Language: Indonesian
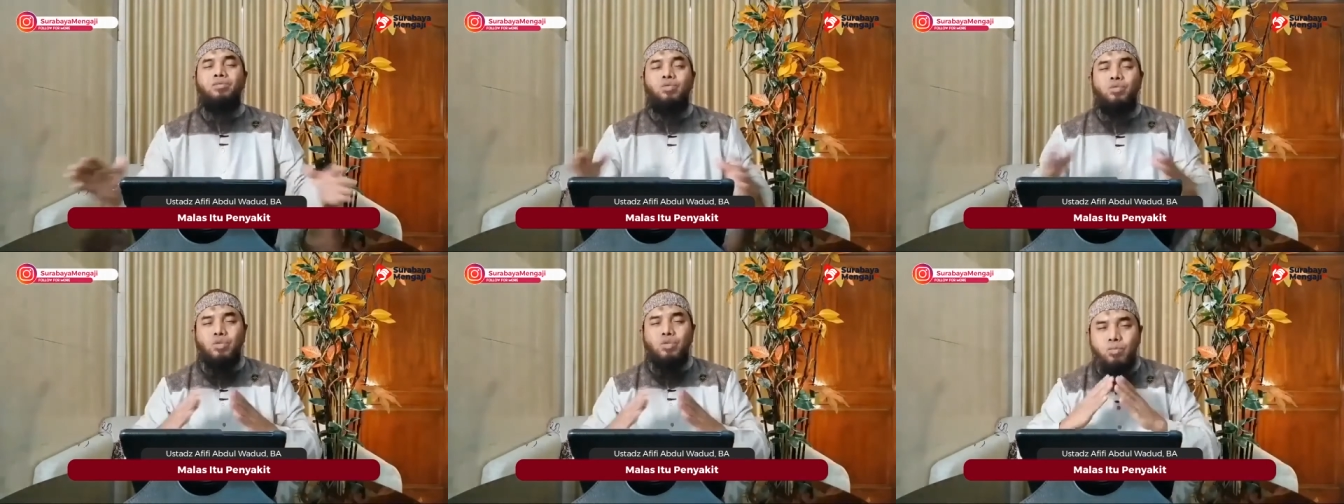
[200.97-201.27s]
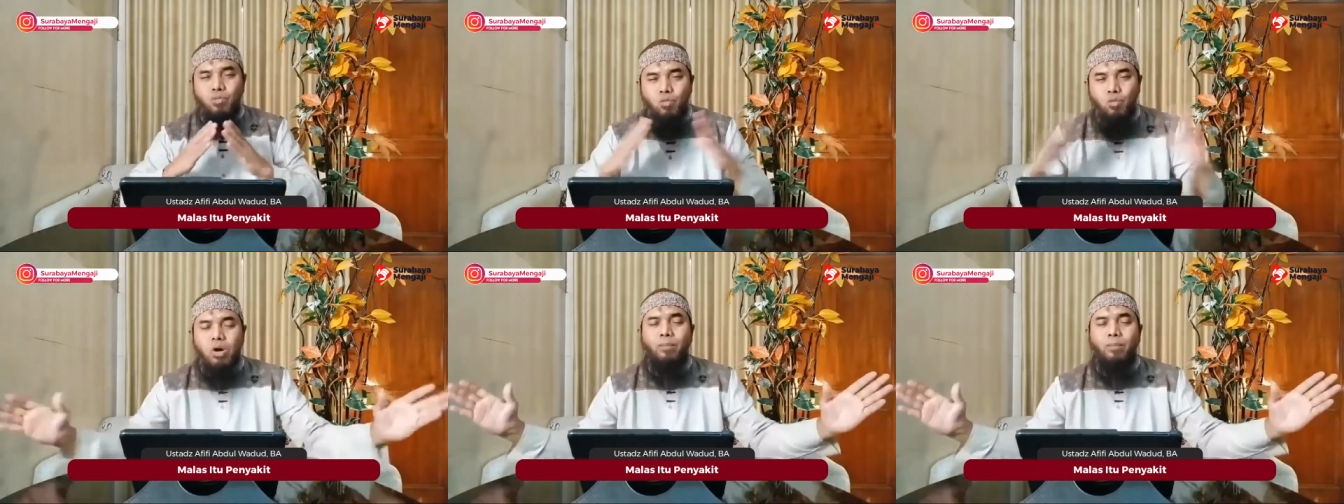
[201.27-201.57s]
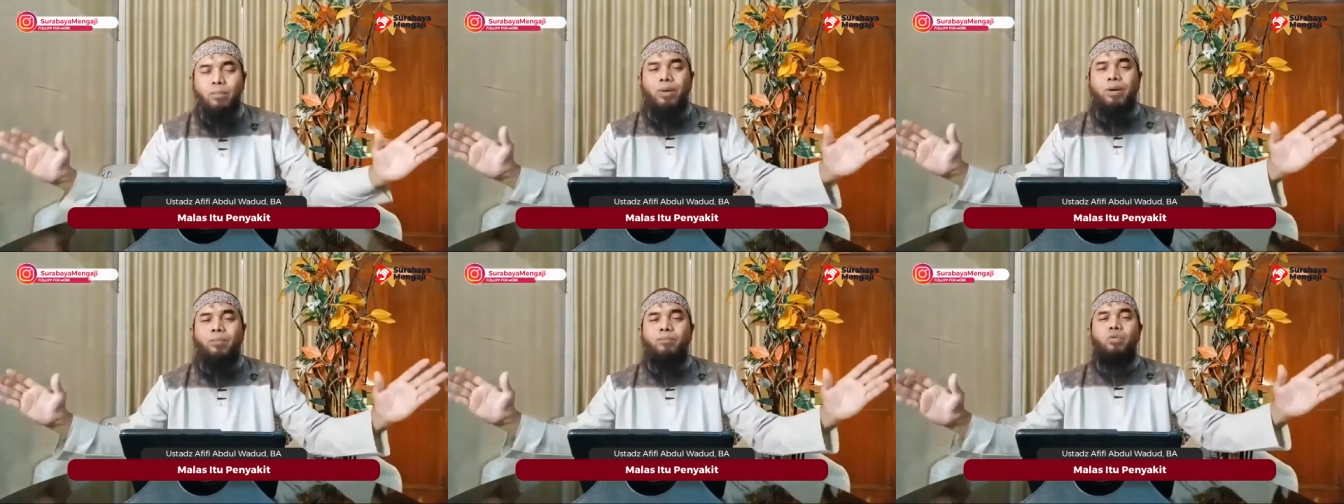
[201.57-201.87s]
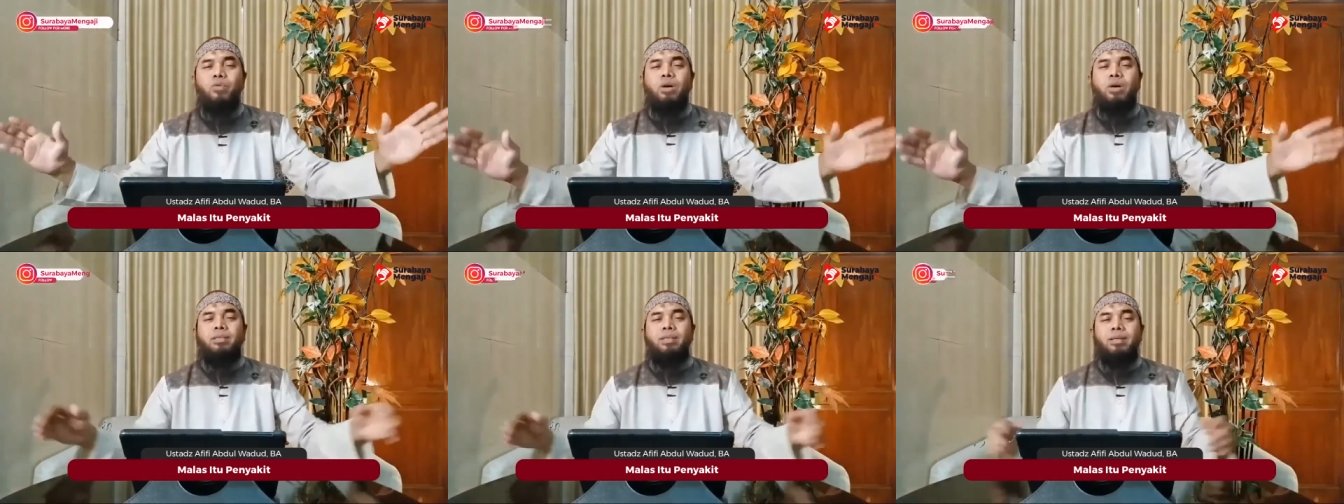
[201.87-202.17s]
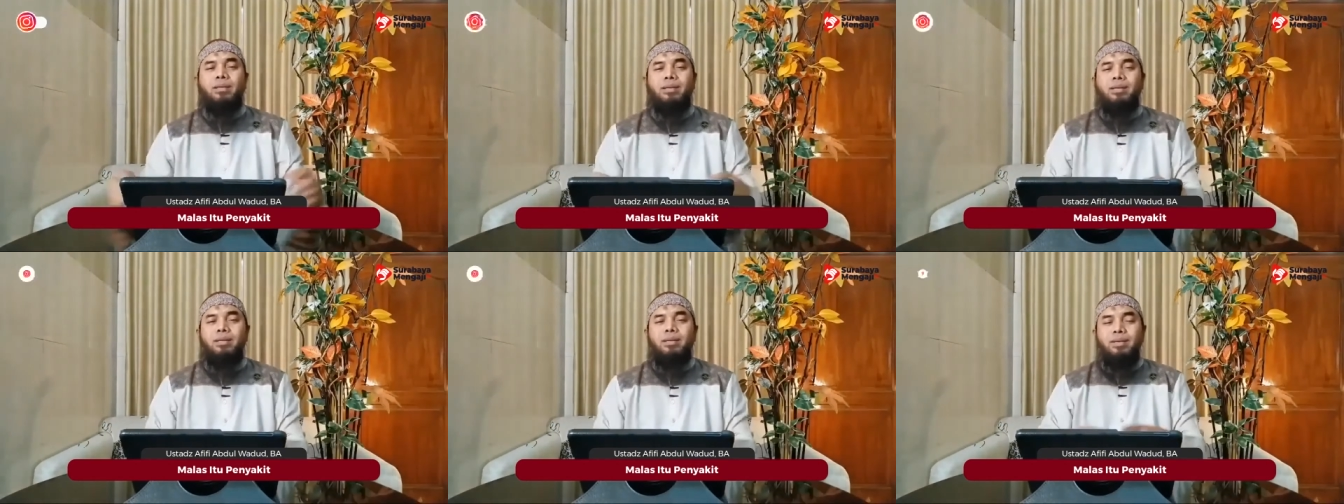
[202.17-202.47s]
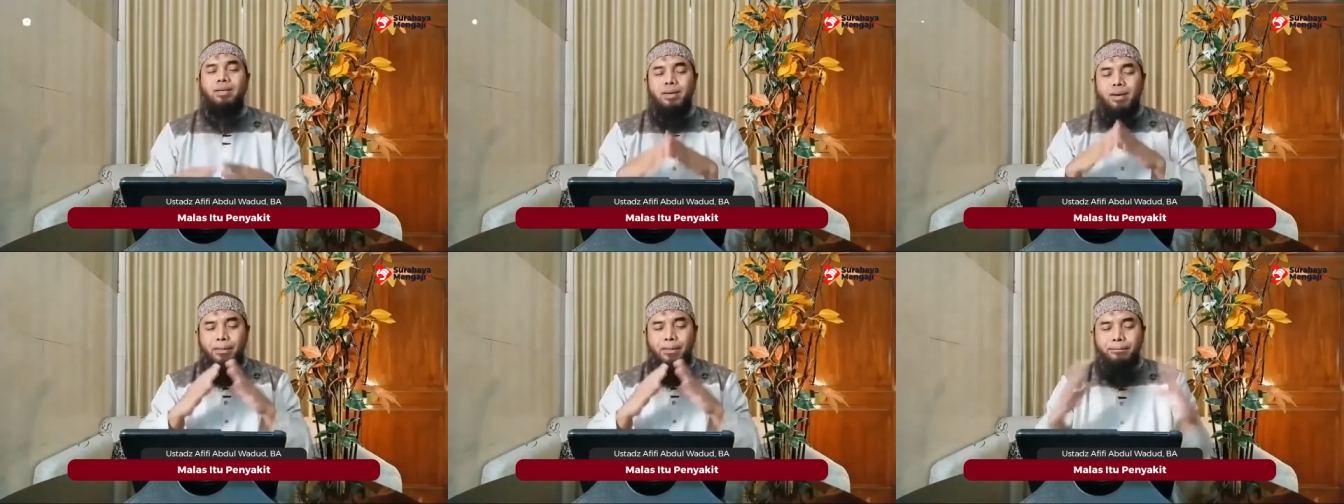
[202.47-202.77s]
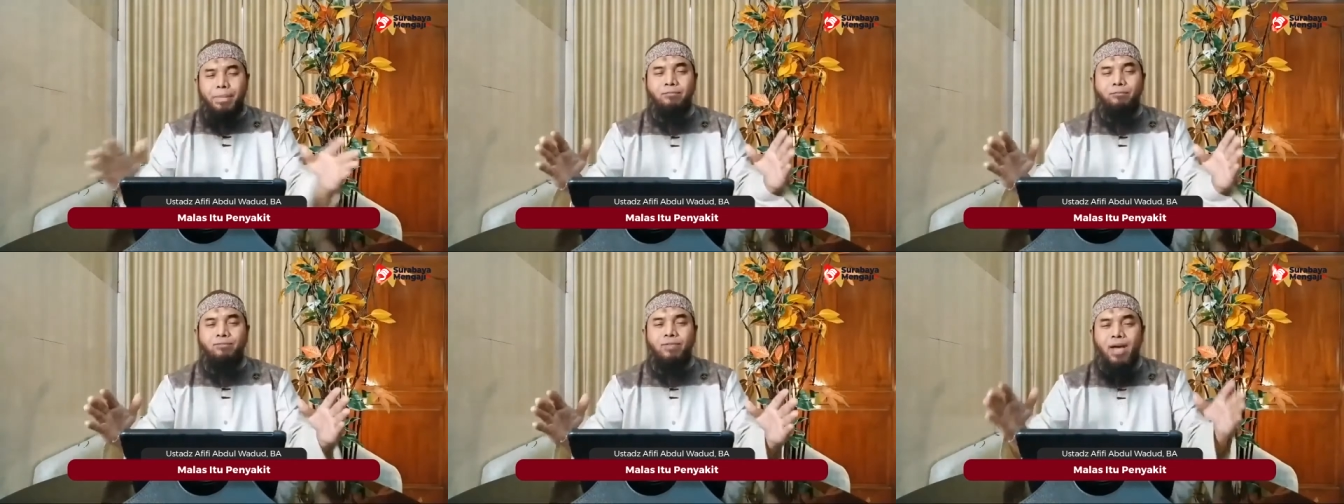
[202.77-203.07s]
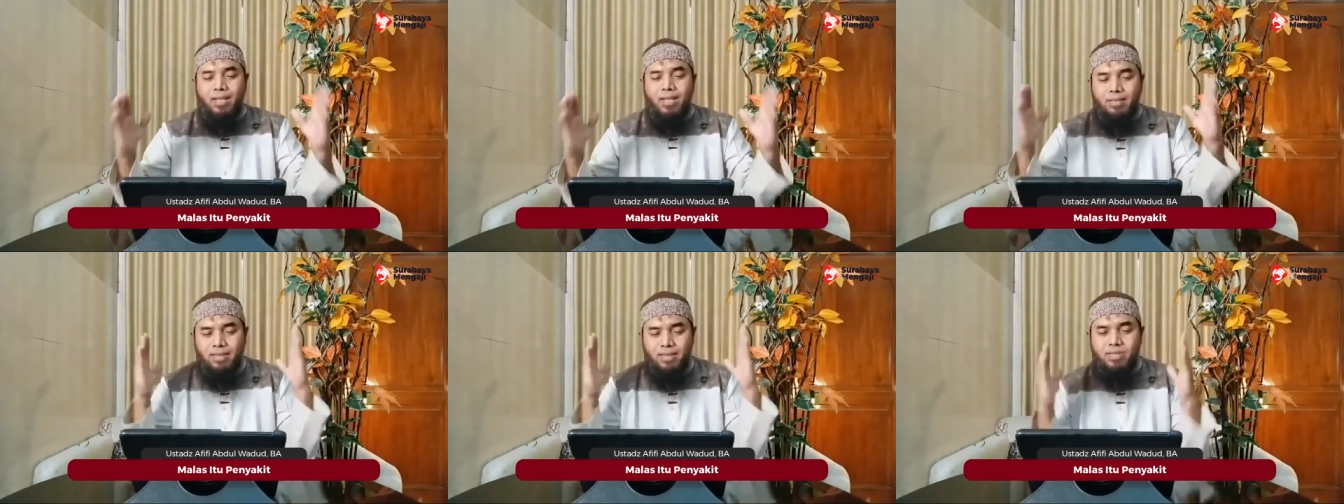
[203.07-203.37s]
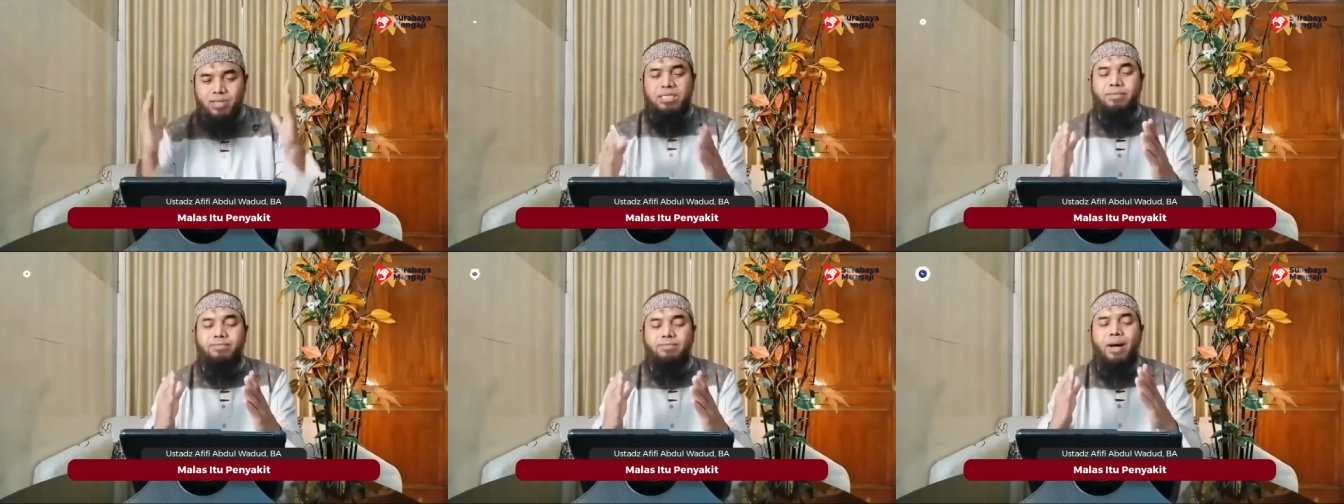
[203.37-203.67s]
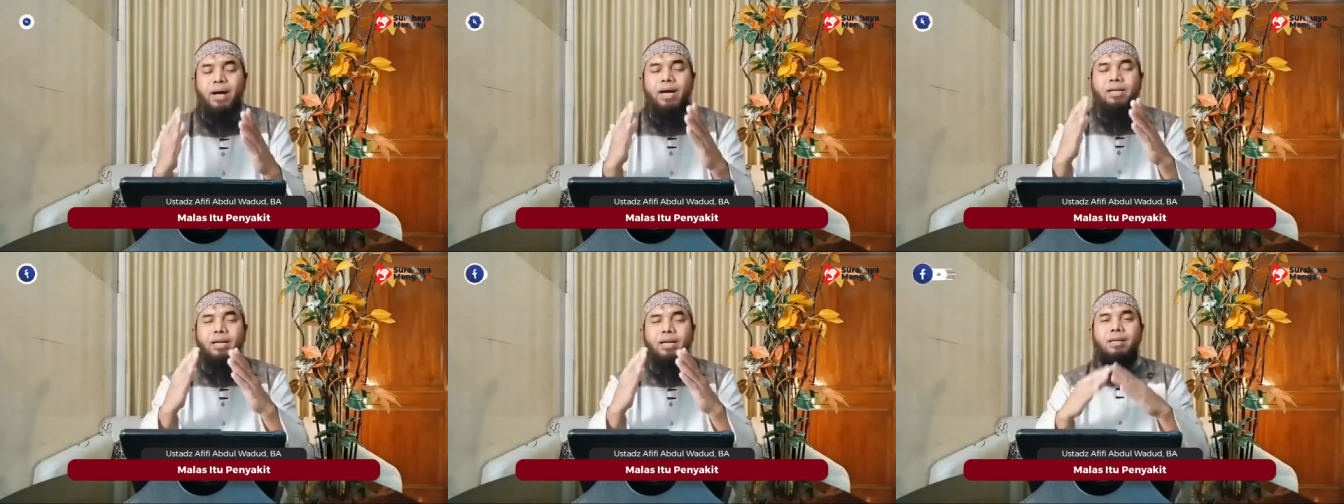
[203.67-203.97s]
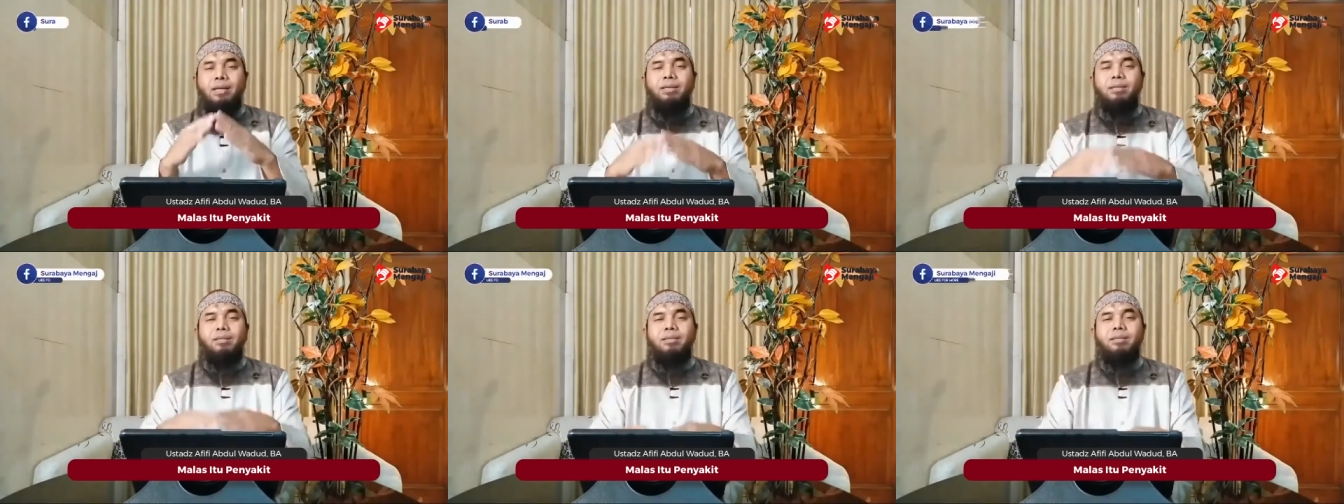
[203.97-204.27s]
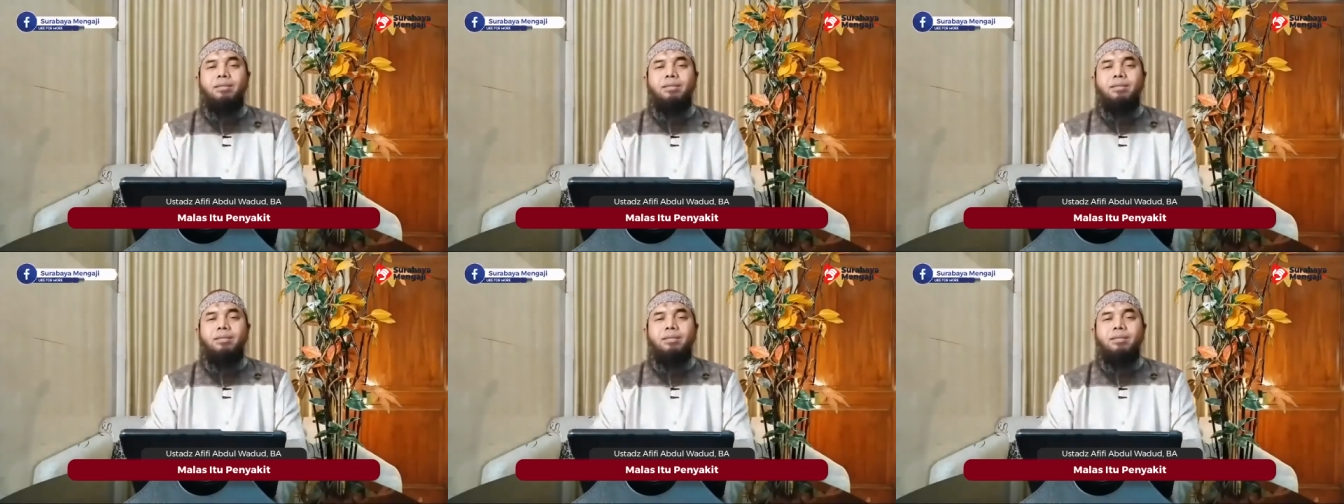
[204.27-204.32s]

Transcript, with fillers: semua perbuatan. Manfaat semangatlah.